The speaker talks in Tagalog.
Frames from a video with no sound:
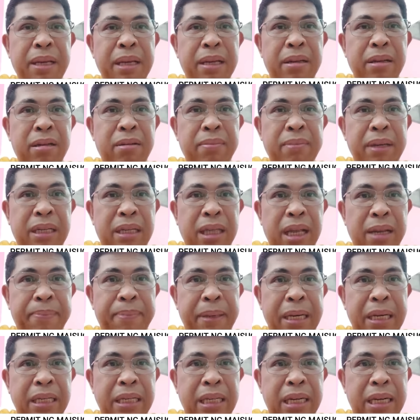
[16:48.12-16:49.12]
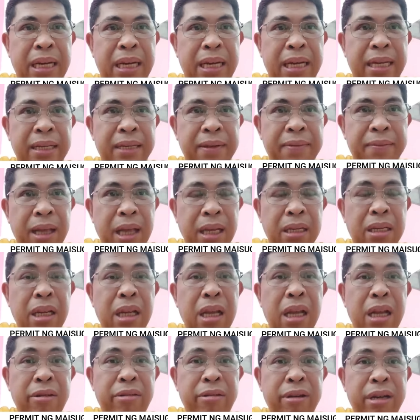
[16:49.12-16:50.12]
sabi ko, Mr. President,
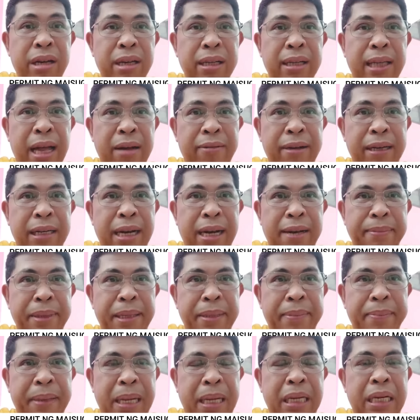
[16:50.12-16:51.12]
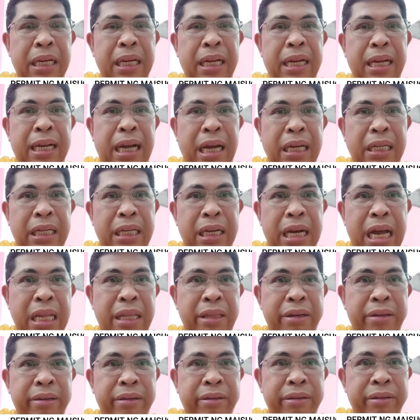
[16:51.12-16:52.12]
kasi ganun yung tawag namin pag uh,
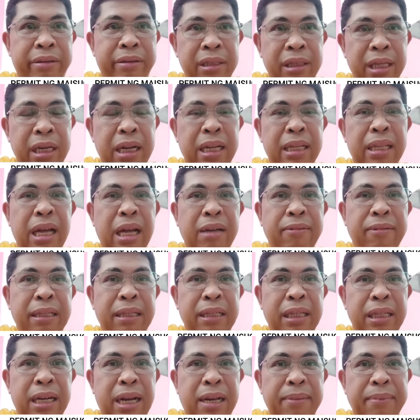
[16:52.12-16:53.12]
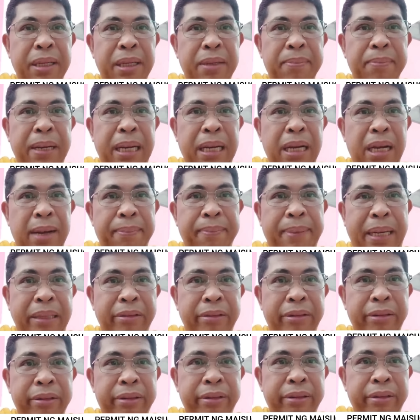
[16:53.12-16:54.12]
kandidato, tinatawag na namin
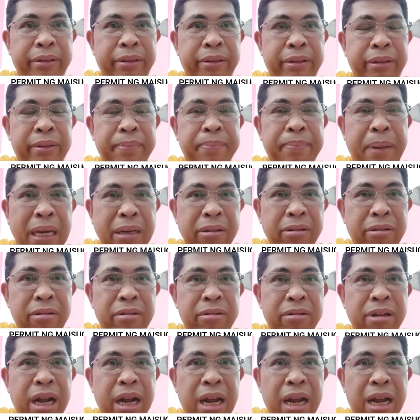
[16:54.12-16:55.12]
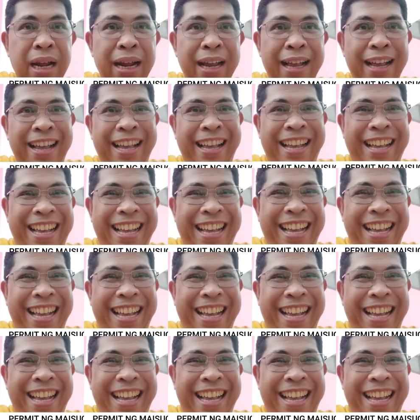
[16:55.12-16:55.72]
pagka Pangulo. Pangulo na.